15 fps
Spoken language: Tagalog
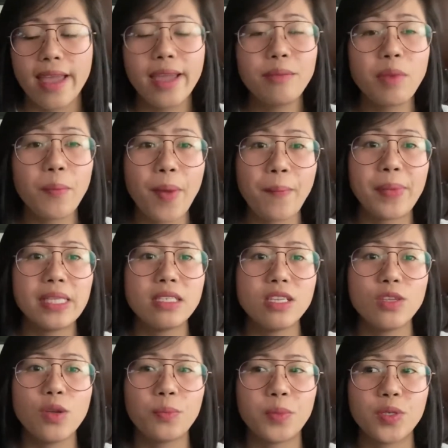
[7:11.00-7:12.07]
And
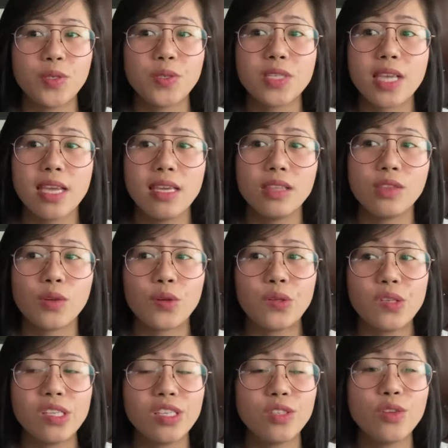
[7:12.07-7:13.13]
mapapansin nyo po, yung sa intro
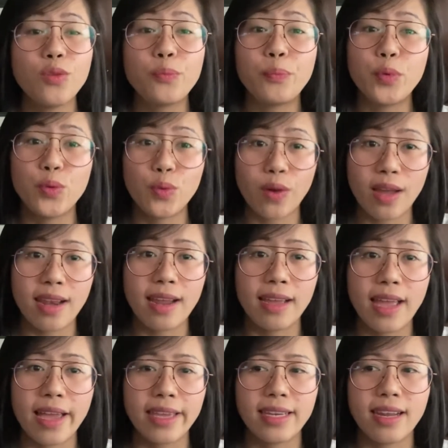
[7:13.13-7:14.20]
ko is yun po yung
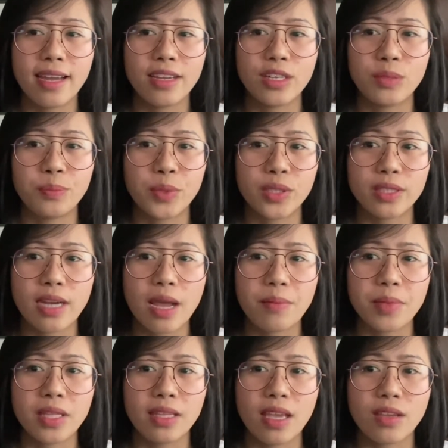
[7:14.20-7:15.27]
kalagayan ng airport
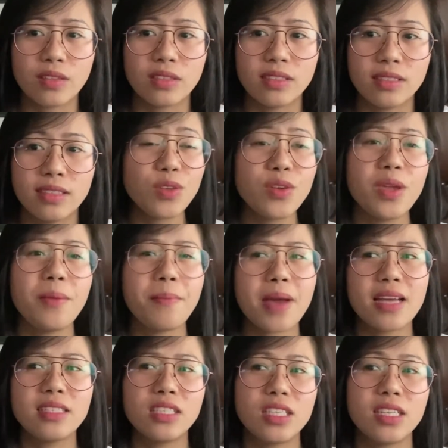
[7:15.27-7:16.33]
namin ngayon. Can you
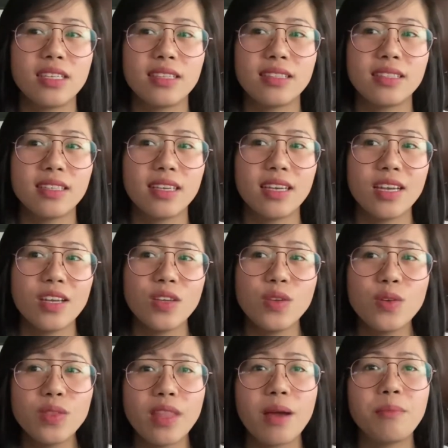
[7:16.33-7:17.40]
imagine,
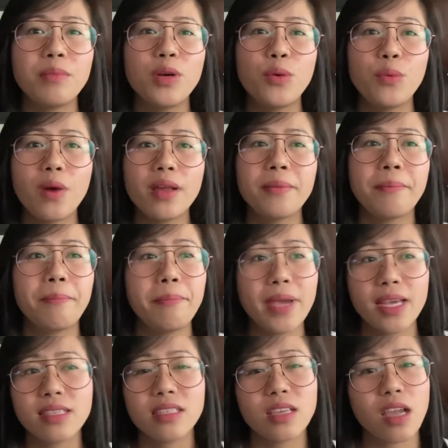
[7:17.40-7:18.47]
yung number one
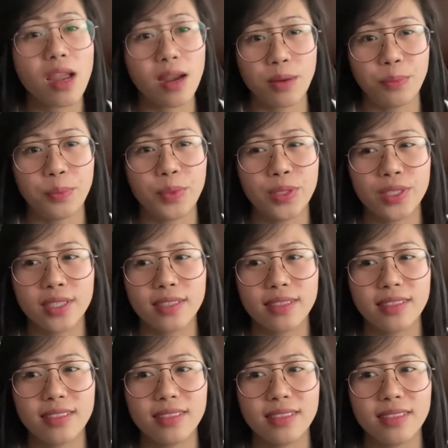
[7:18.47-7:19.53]
best airport,
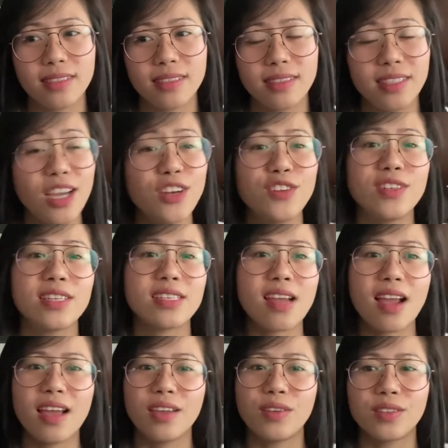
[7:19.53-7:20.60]
ganun na
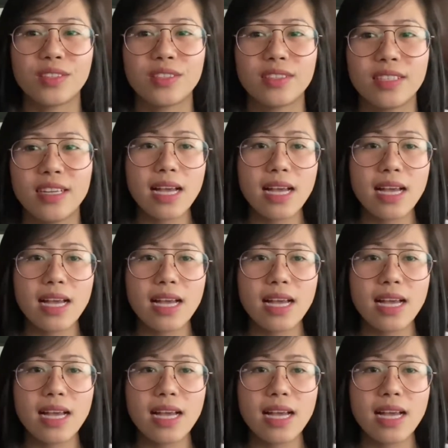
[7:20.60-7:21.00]
siya ngayon.